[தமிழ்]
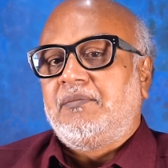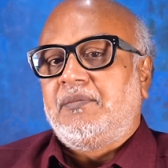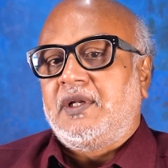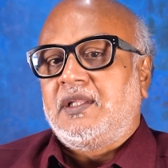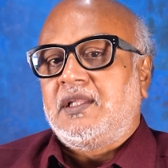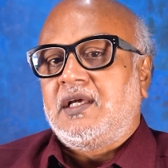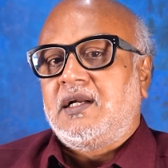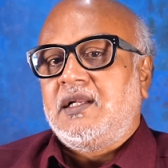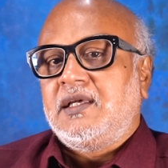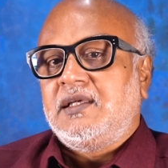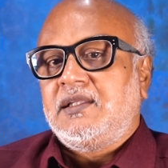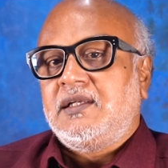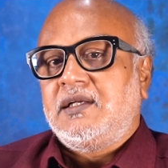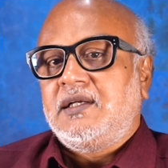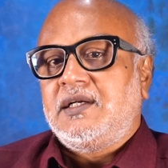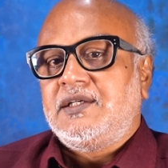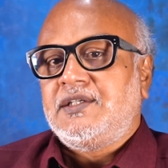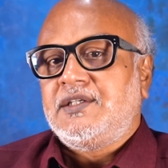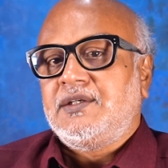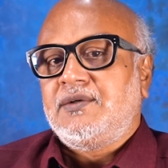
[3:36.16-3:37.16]
பிரதான
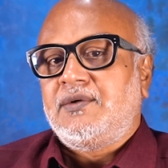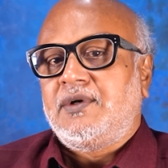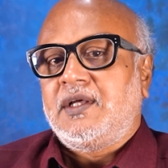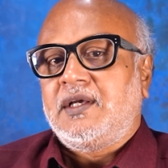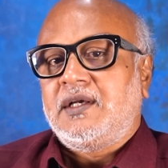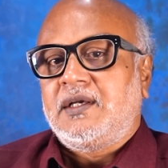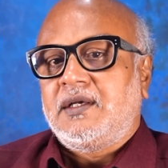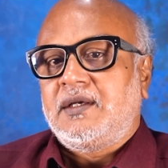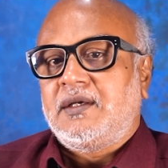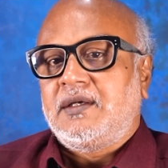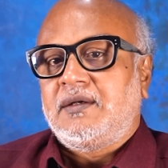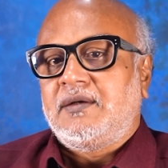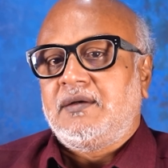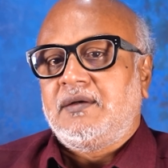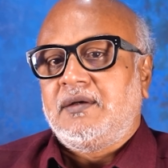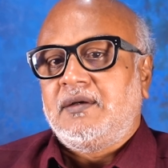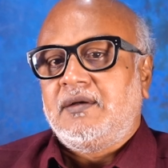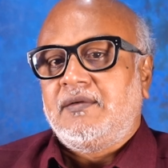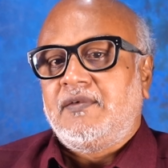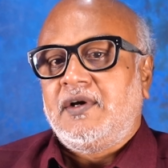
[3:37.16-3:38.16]
எதிர்கட்சியோட
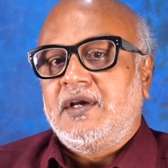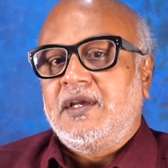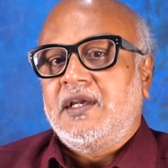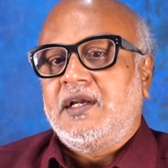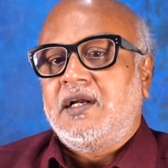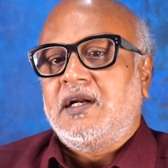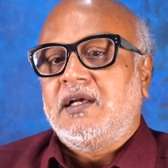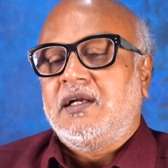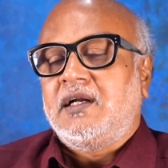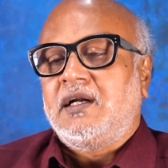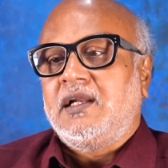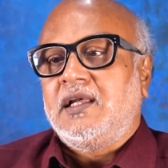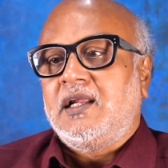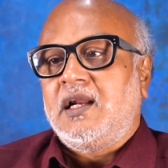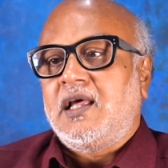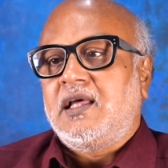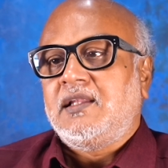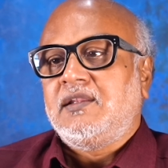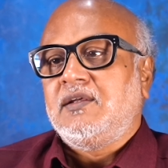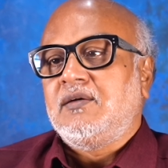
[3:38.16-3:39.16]
வங்கி கணக்குகள்
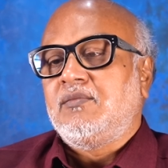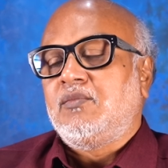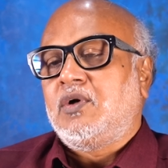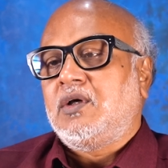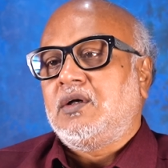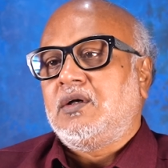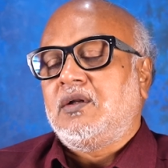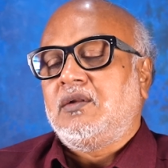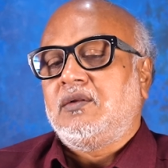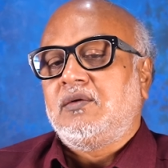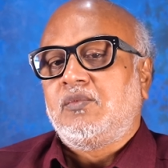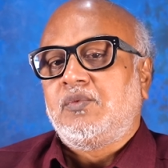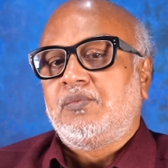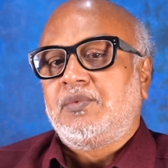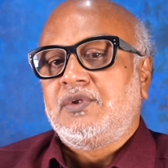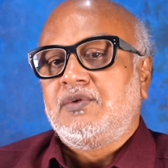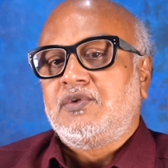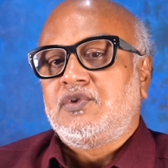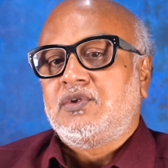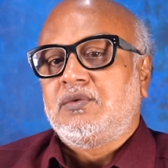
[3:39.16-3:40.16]
எல்லாத்தையும் முடக்கிறதும்
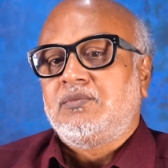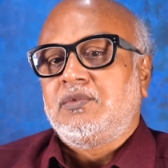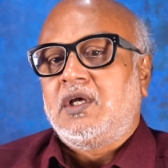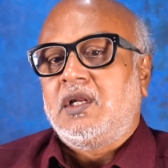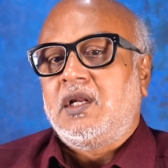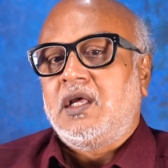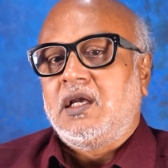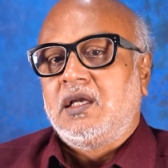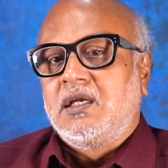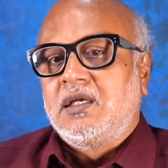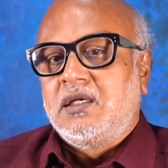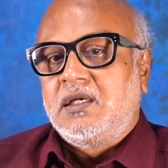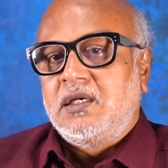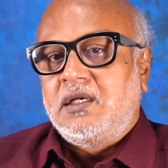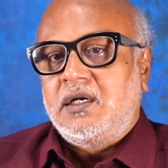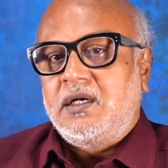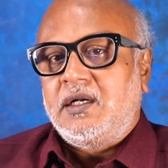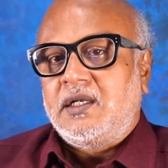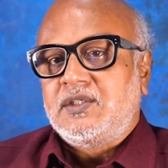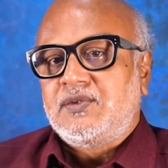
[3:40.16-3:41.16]
முப்பது வருஷத்துக்கு முன்னால்
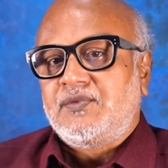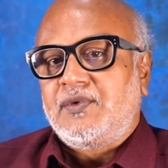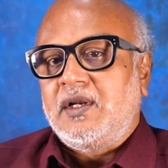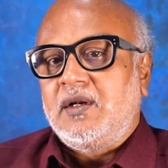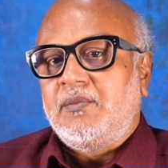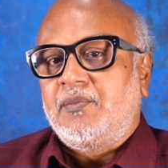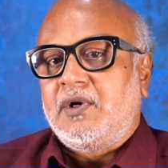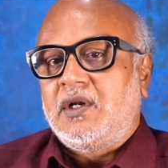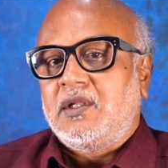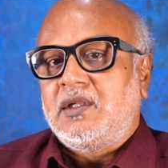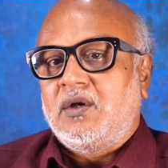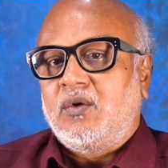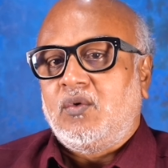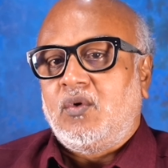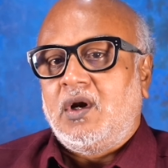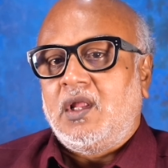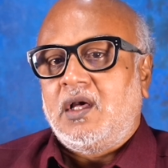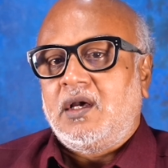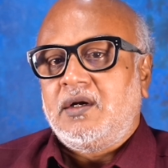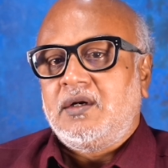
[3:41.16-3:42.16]
ரிட்டர்ன்ஸ் ஃபைல் பண்ணல
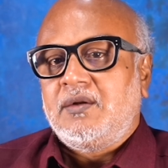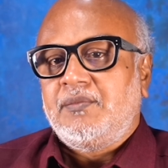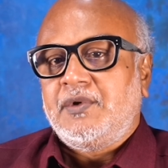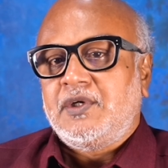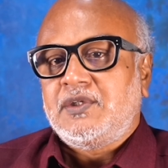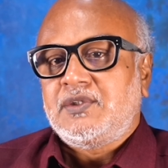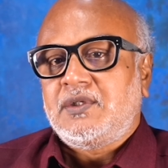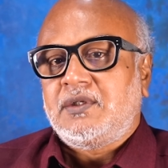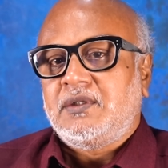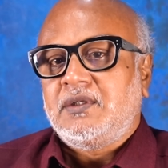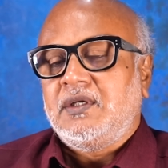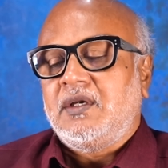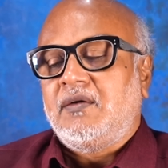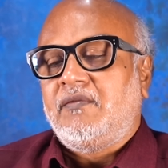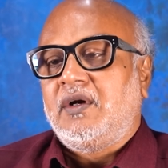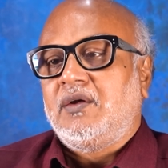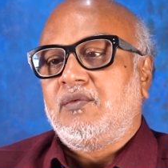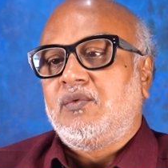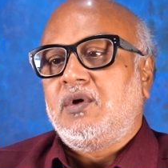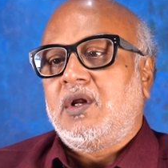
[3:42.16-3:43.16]
கோளாறுன்னு பேசுகிறதும்
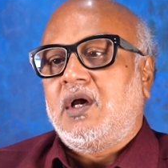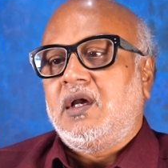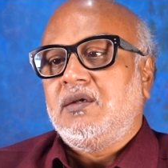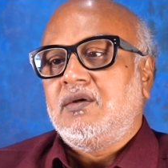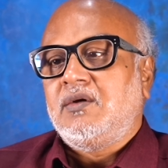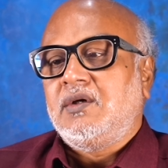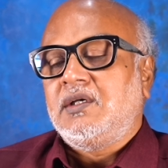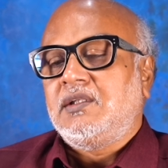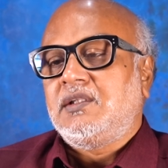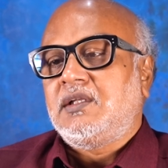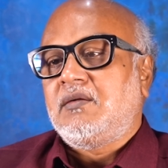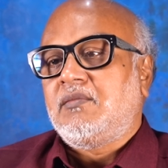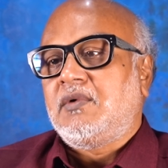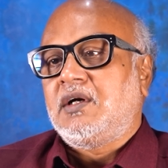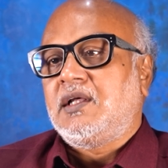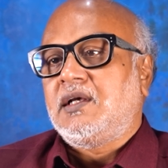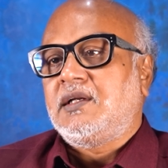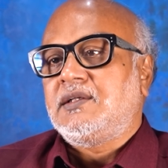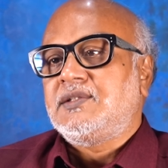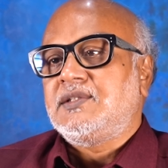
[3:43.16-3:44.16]
எவ்வளோ ஒரு
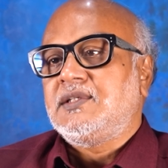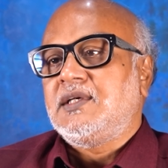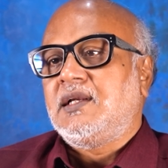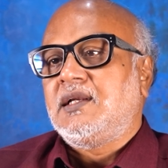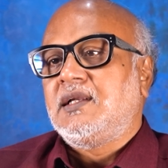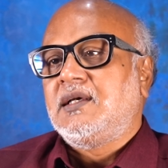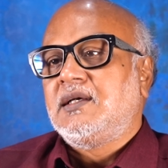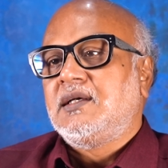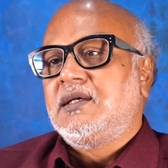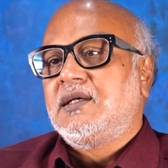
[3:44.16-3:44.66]
அயோக்கியத்தனமான அரசியல்